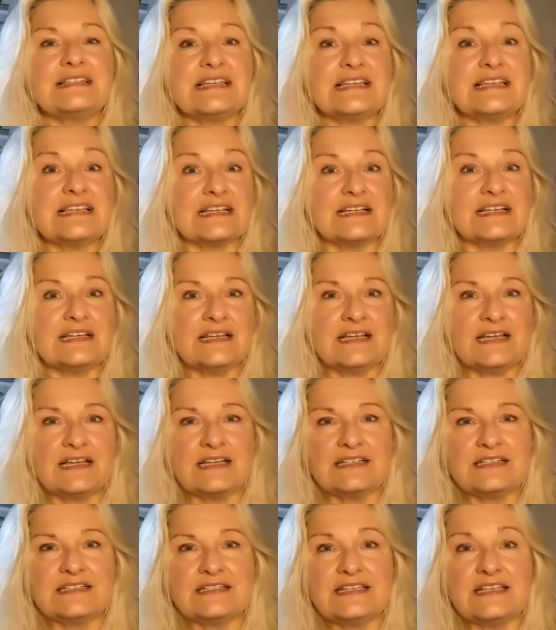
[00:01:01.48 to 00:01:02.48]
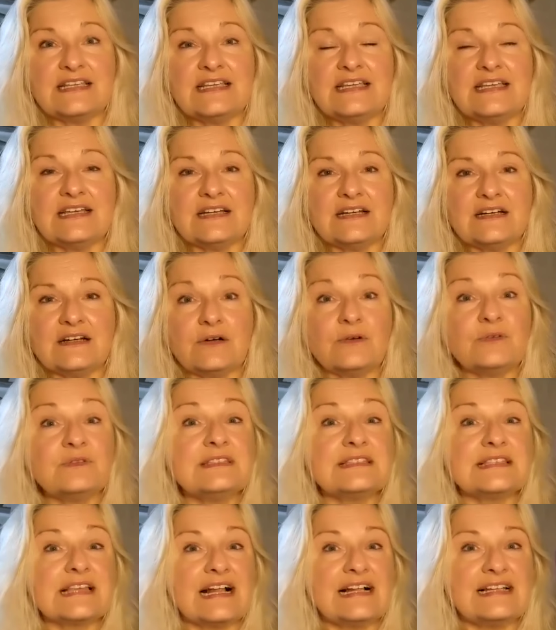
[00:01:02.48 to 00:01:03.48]
Dinge, die
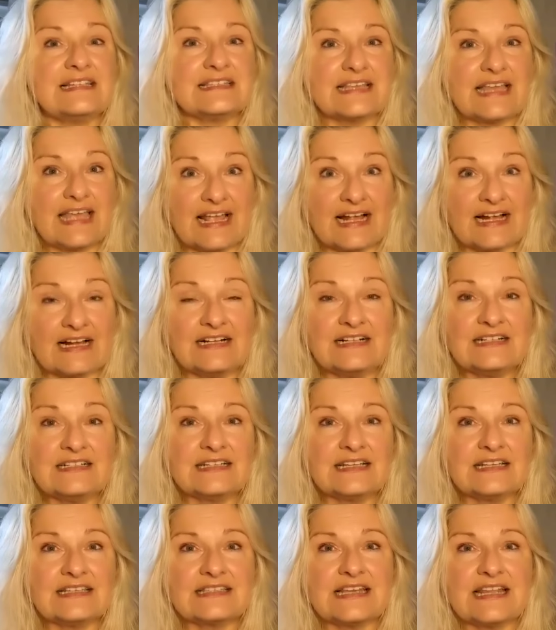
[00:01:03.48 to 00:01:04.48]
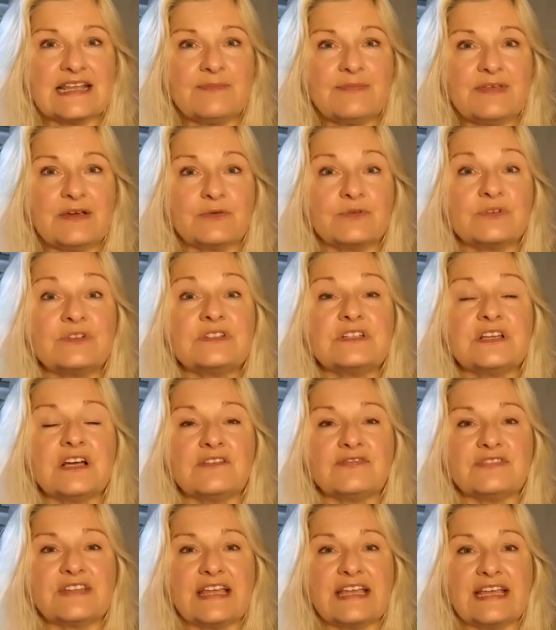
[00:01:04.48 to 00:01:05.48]
uns als Engel das Leben hier unten
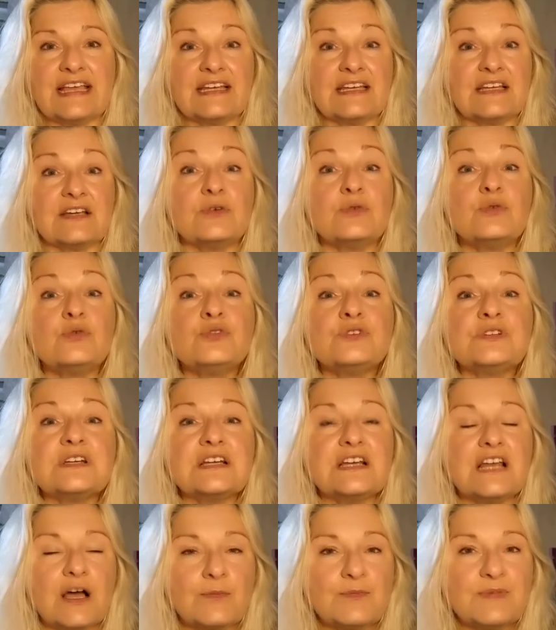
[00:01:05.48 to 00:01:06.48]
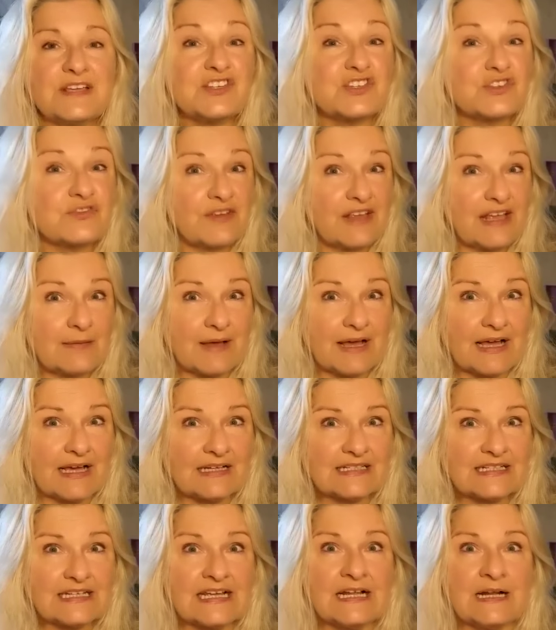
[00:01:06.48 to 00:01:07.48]
auf der Erde unglaublich schwer
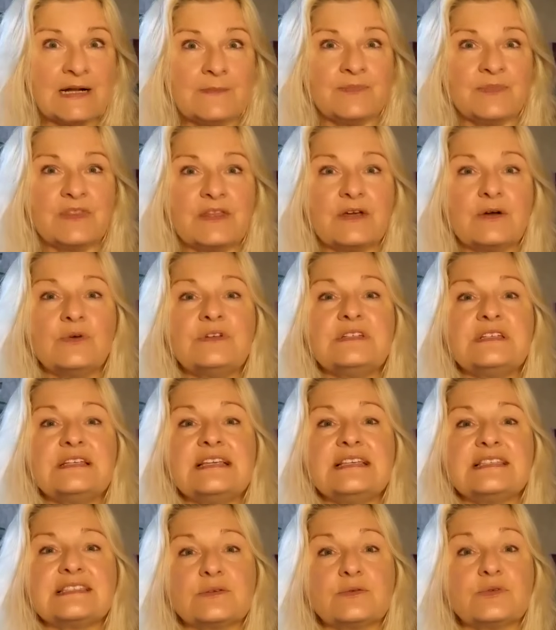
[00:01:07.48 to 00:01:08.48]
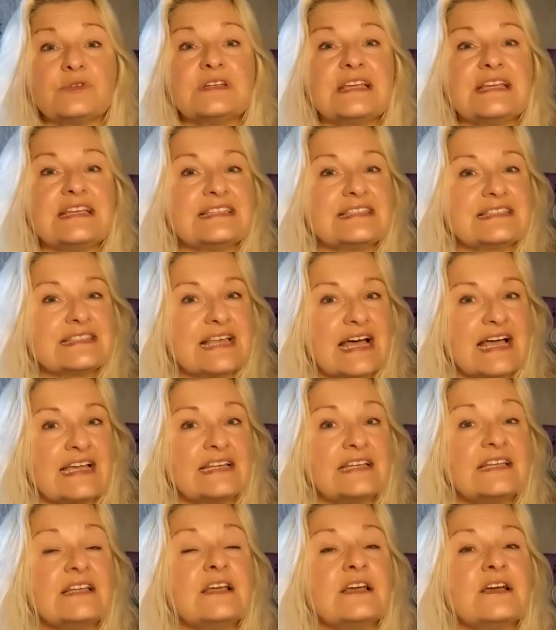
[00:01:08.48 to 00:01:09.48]
macht und die so nicht
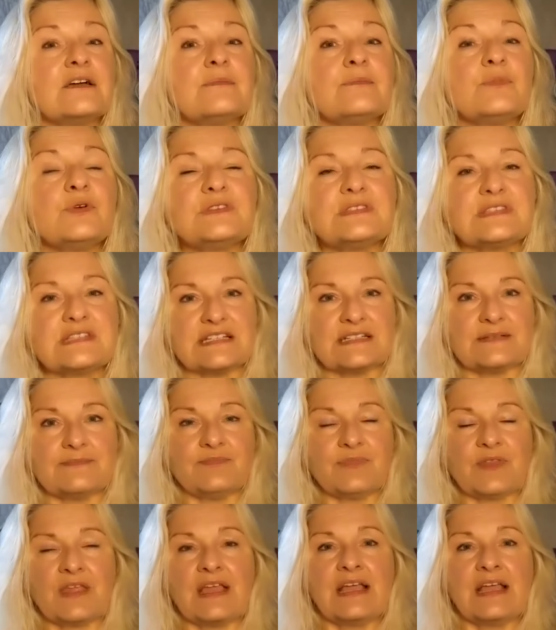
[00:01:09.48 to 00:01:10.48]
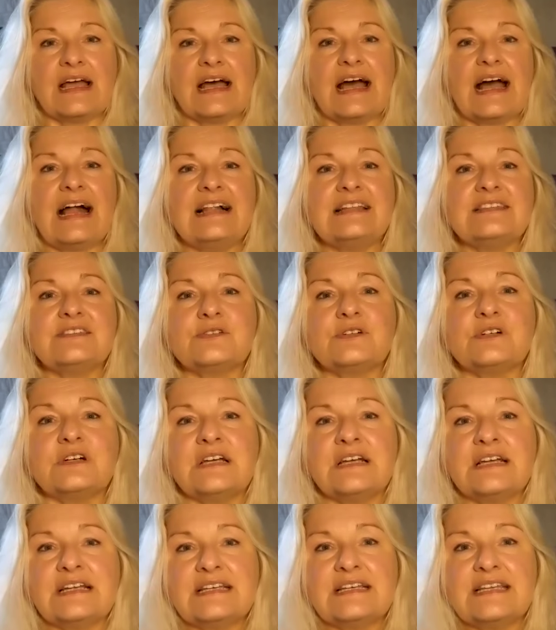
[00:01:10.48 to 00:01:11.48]
sein müssten. Also
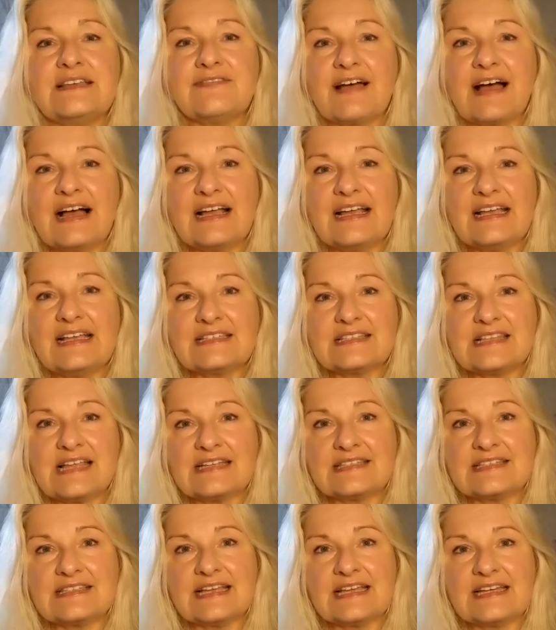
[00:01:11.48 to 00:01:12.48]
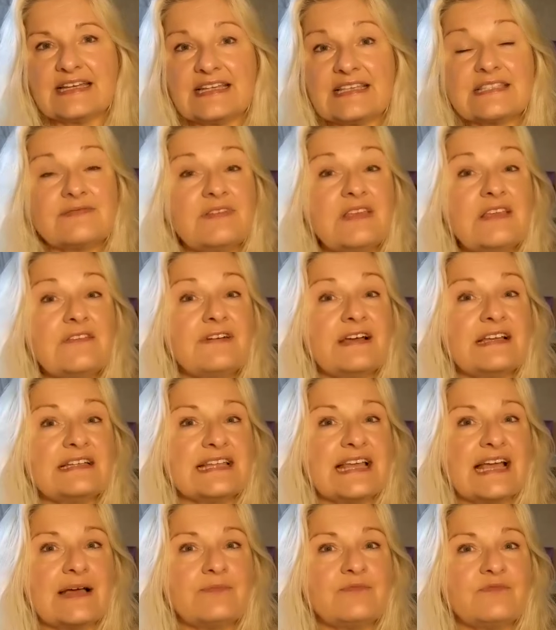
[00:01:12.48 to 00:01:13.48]
die Frage ist letzten Endes, wie
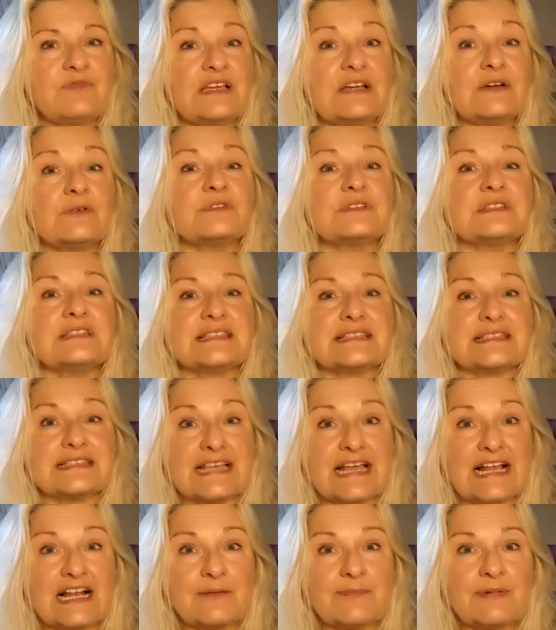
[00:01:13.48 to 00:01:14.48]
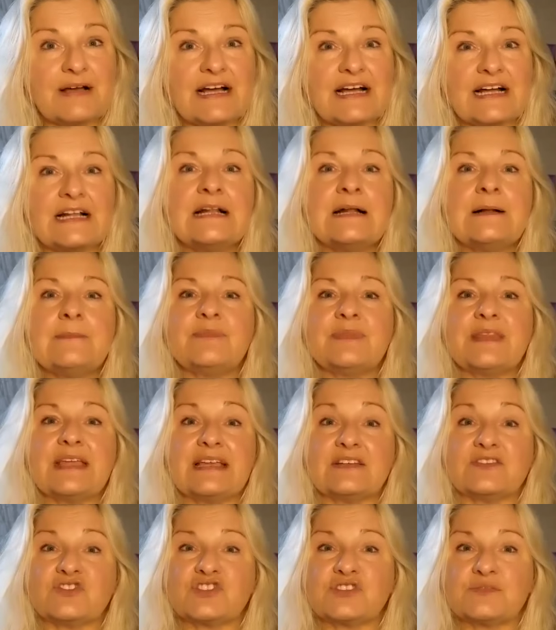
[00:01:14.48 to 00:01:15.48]
verderben wir uns selber
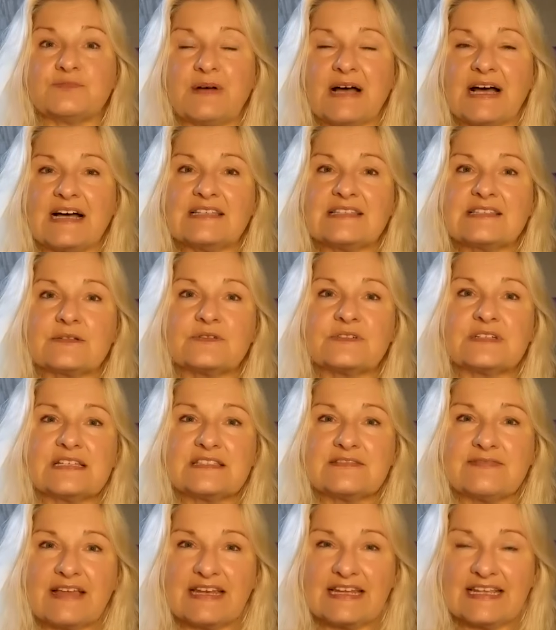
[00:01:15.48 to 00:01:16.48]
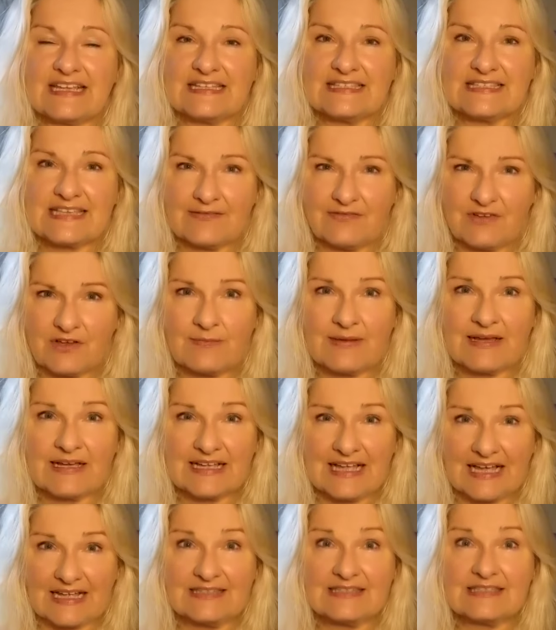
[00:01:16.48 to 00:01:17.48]
den Spaß? Und das werde ich jetzt einfach mal
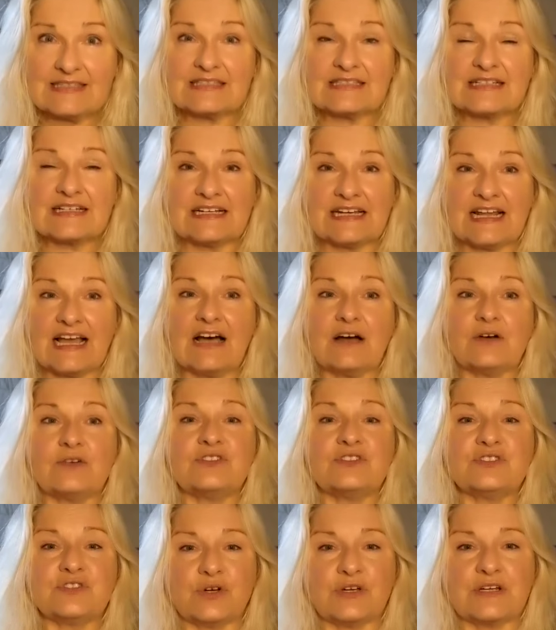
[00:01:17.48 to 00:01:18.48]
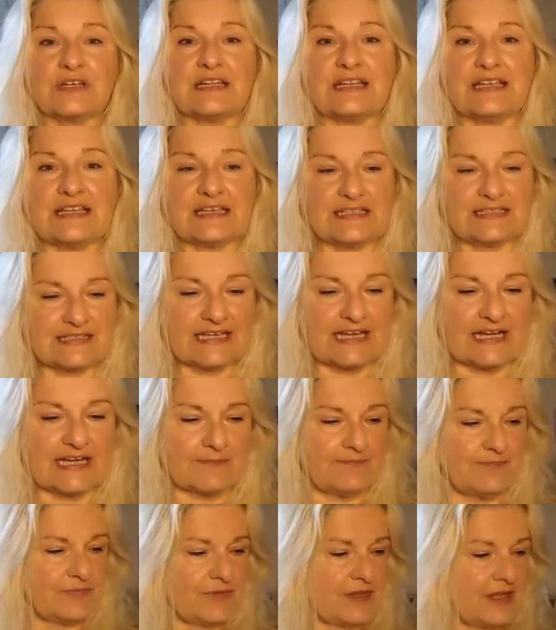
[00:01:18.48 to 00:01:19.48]
ganz klar und deutlich
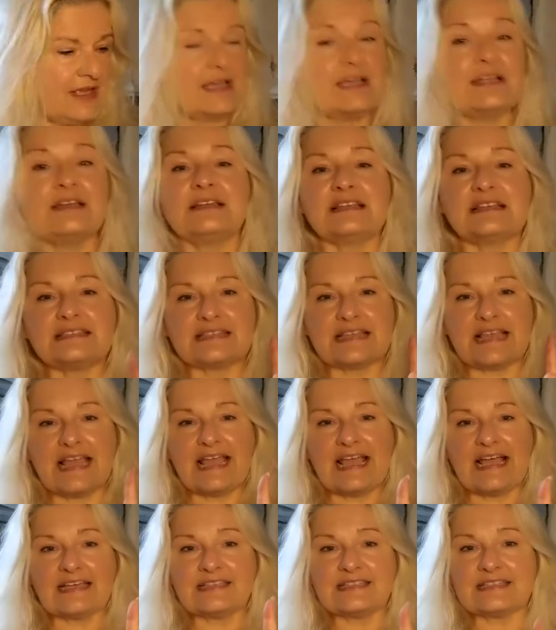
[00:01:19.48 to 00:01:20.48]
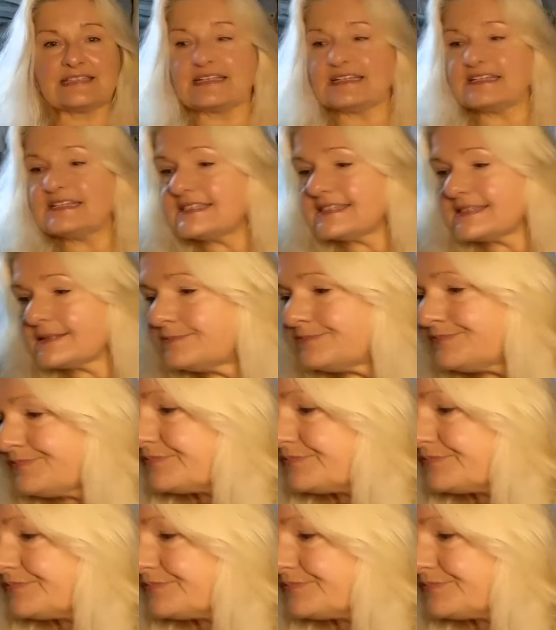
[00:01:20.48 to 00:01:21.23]
sagen. Das Erste ist,